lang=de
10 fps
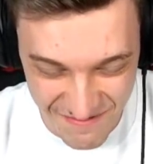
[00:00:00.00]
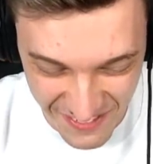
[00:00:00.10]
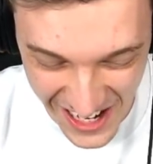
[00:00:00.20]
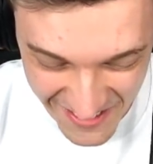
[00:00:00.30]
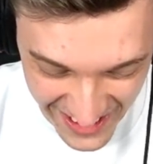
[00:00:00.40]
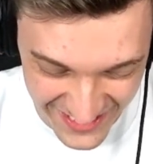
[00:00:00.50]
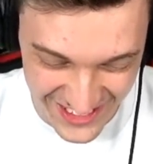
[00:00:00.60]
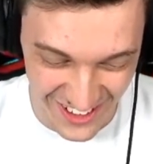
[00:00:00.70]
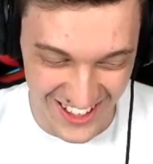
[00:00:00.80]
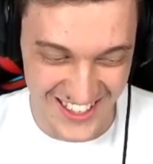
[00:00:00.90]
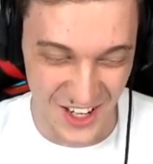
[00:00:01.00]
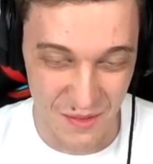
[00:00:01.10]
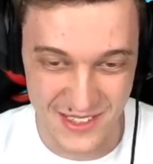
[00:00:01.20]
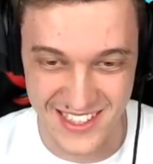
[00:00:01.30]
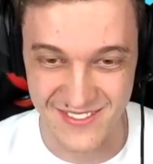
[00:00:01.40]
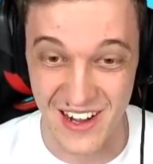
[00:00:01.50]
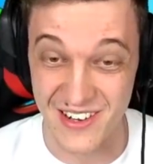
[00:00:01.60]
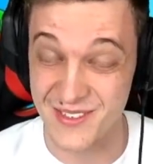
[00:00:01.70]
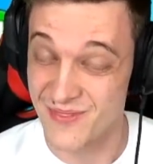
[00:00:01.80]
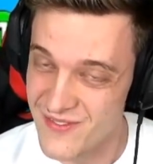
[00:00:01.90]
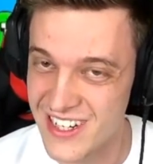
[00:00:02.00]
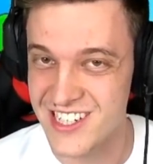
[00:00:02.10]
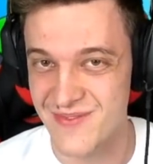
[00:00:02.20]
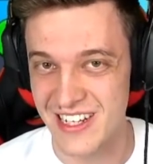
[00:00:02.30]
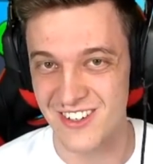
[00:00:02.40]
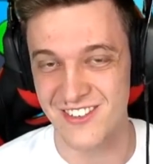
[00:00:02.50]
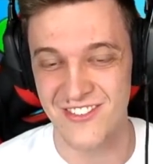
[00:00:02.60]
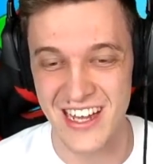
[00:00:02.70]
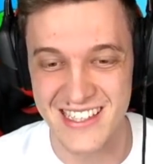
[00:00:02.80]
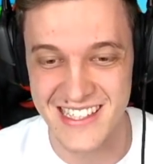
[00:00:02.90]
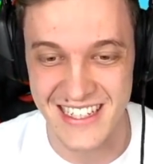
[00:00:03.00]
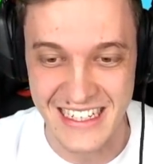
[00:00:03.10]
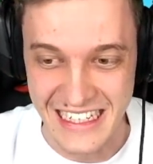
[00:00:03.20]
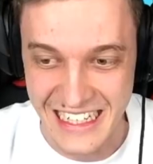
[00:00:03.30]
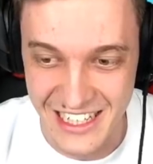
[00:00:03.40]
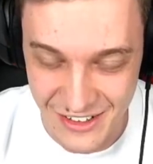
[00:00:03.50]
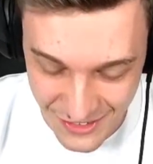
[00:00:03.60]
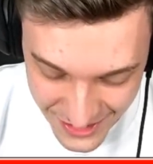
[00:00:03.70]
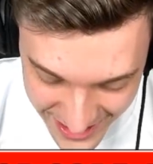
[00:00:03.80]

beiden werden mich ordentlich hops nehmen. Aber ich bin mal gespannt, Leute. Wir werden es sehen. Und